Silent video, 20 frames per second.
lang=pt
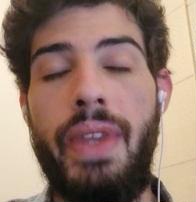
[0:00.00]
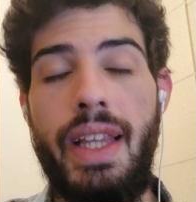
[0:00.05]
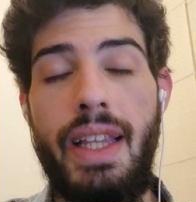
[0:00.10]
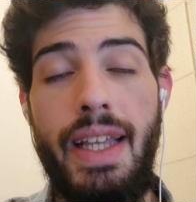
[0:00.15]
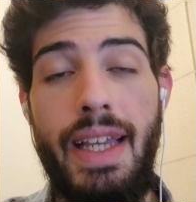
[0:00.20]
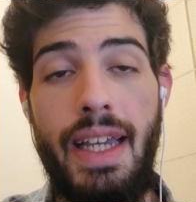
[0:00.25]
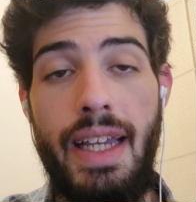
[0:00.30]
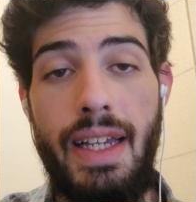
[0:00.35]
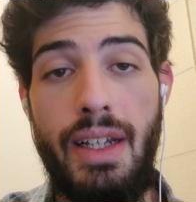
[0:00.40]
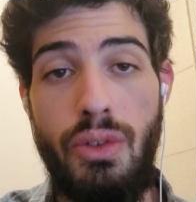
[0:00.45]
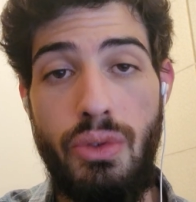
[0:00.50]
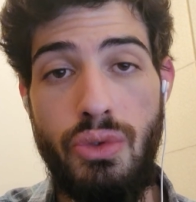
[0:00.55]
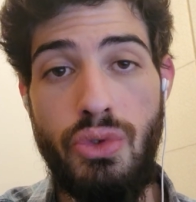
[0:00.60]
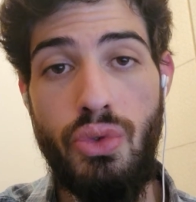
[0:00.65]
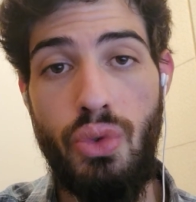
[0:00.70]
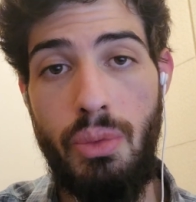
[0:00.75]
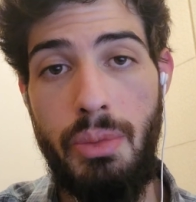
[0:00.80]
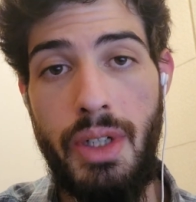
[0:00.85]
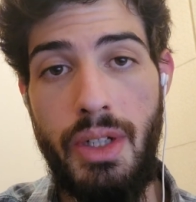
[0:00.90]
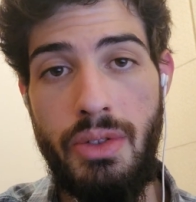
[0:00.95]
Né, os
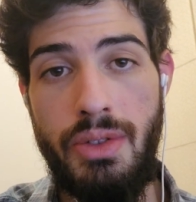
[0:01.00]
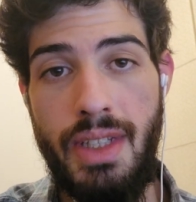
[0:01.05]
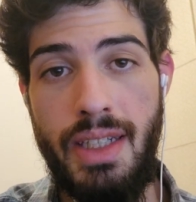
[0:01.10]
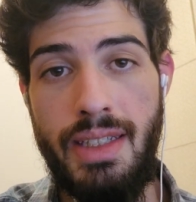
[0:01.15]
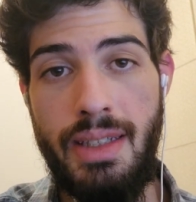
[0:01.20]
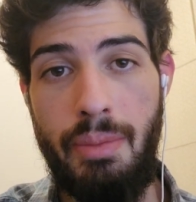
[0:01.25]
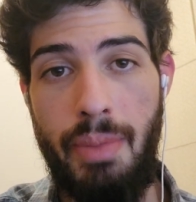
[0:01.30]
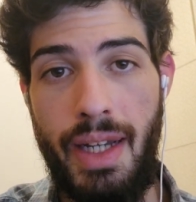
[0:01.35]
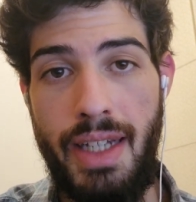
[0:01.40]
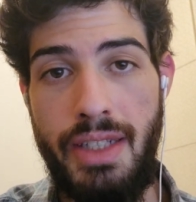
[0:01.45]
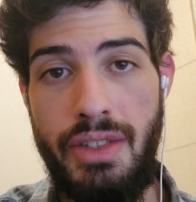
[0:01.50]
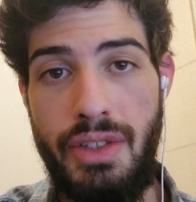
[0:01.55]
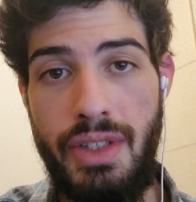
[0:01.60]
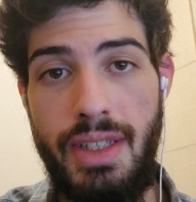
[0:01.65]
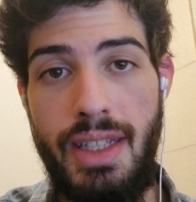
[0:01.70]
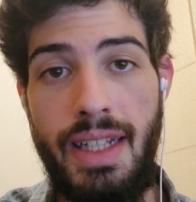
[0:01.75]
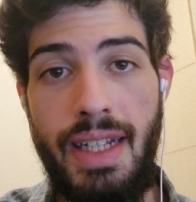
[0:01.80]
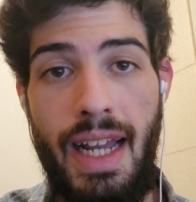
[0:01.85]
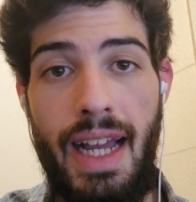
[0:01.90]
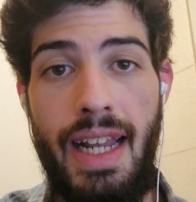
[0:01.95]
números dessa
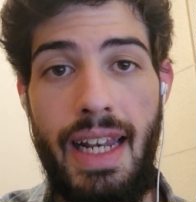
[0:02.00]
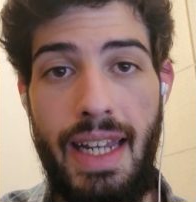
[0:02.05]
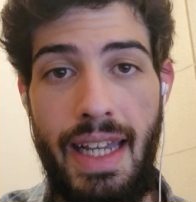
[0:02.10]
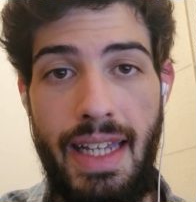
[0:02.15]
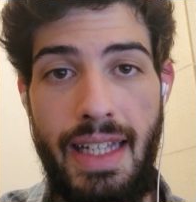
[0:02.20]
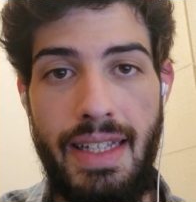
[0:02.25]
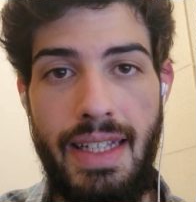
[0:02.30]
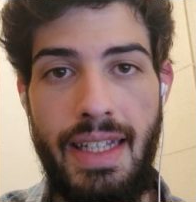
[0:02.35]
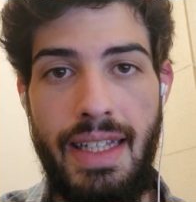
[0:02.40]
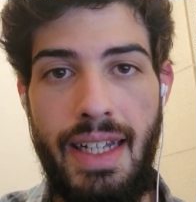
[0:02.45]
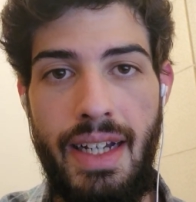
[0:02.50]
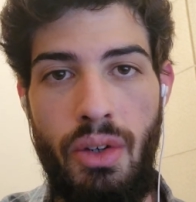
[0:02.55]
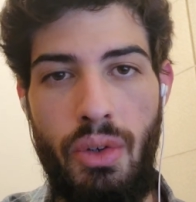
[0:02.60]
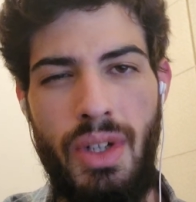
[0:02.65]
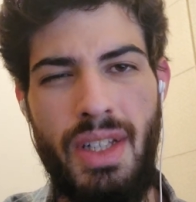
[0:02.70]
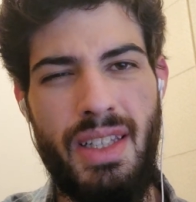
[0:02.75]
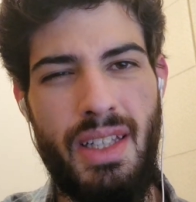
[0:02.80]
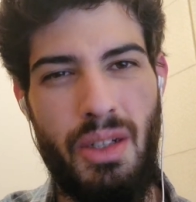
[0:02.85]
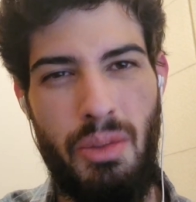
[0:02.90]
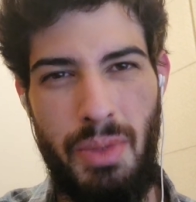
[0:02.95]
partida, né, além da
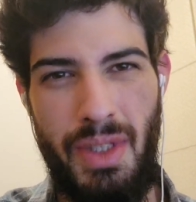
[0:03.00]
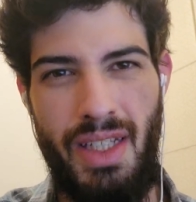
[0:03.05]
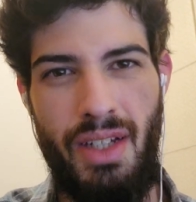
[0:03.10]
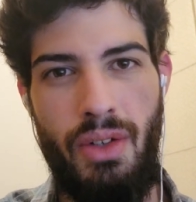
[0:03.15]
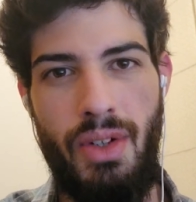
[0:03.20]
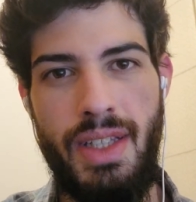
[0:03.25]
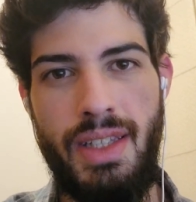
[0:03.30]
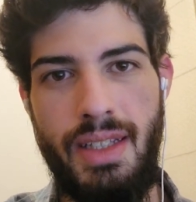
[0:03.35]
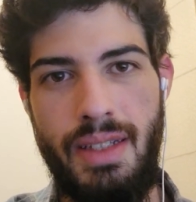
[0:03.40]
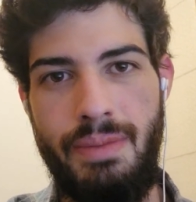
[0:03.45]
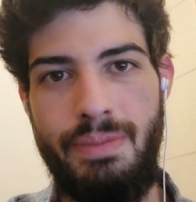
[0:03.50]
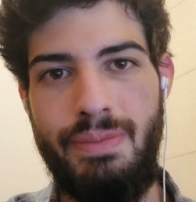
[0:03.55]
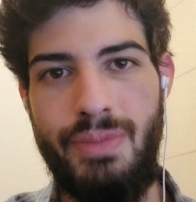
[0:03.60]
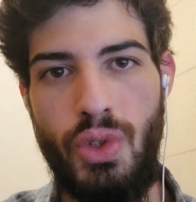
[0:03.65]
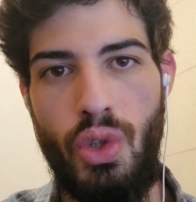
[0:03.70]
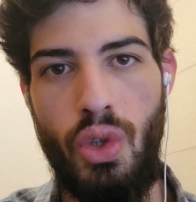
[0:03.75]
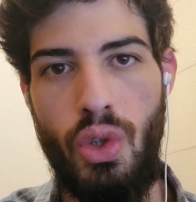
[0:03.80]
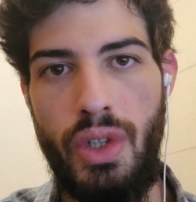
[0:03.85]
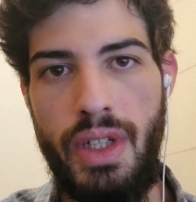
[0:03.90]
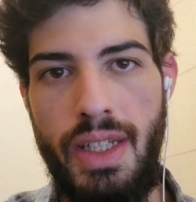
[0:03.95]
derrota, né, uma derrota
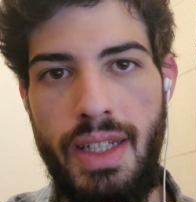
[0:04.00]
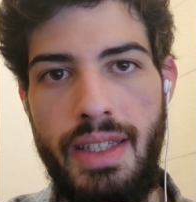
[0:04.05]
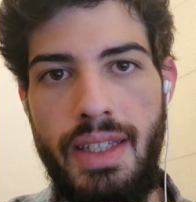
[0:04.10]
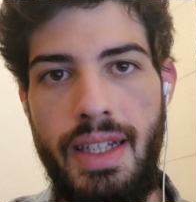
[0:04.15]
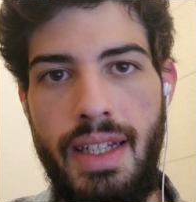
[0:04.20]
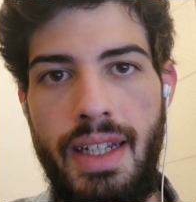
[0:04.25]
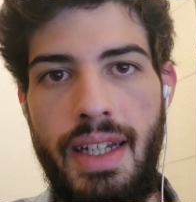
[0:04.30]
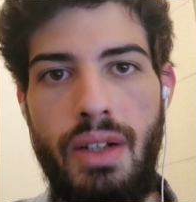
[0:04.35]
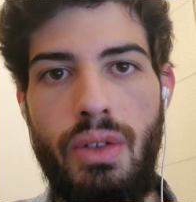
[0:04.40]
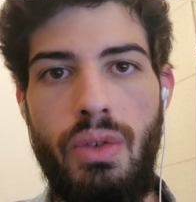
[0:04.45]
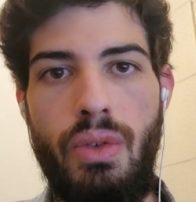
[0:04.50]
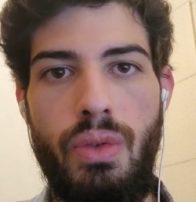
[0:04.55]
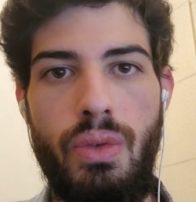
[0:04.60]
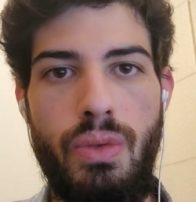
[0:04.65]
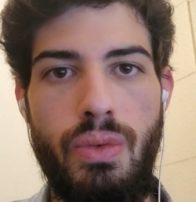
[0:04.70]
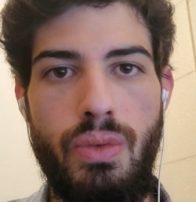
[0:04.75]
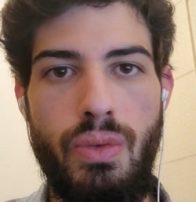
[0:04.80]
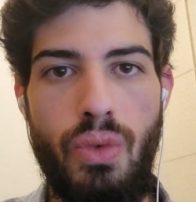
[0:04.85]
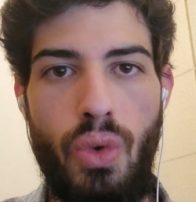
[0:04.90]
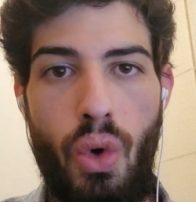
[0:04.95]
dolorida, né,
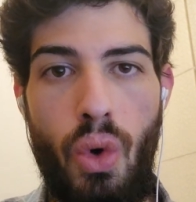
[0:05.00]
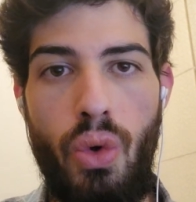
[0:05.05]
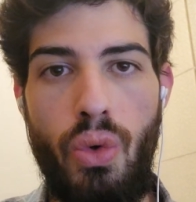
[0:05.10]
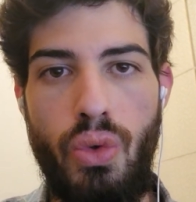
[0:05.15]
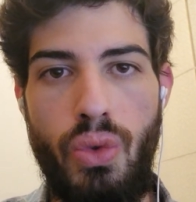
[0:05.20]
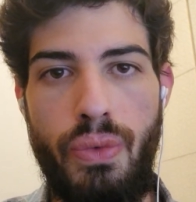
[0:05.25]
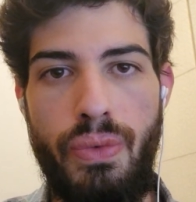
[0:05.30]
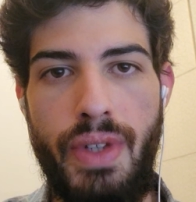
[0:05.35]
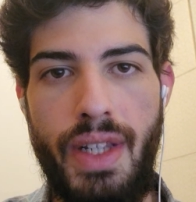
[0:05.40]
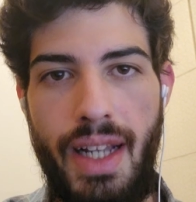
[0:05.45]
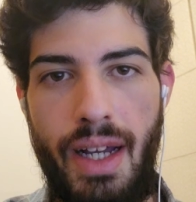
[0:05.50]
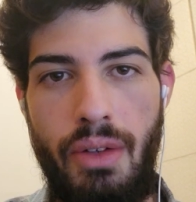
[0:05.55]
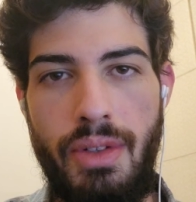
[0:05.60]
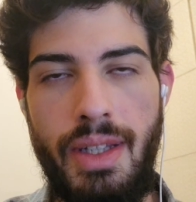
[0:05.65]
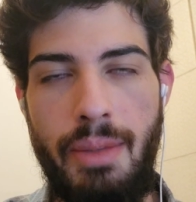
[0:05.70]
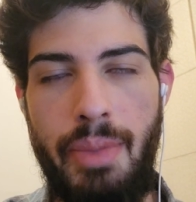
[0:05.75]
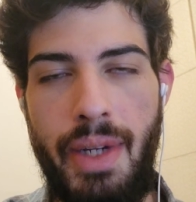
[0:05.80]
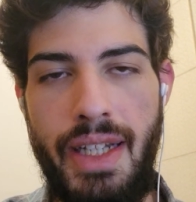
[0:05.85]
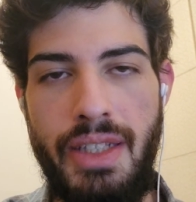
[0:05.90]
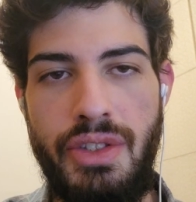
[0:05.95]
com um gol no final
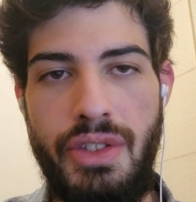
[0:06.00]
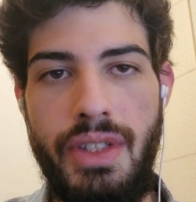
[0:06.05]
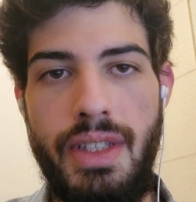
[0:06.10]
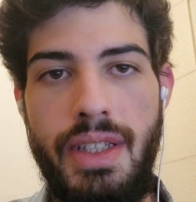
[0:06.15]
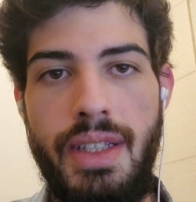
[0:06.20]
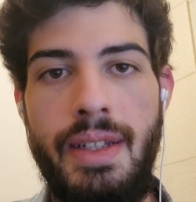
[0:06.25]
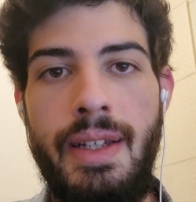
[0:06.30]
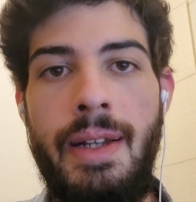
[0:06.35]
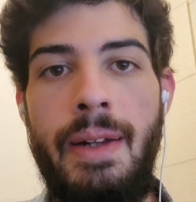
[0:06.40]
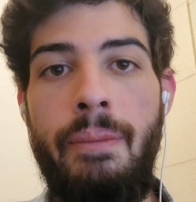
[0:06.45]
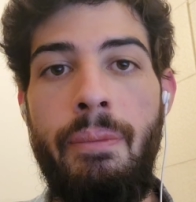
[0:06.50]
da partida,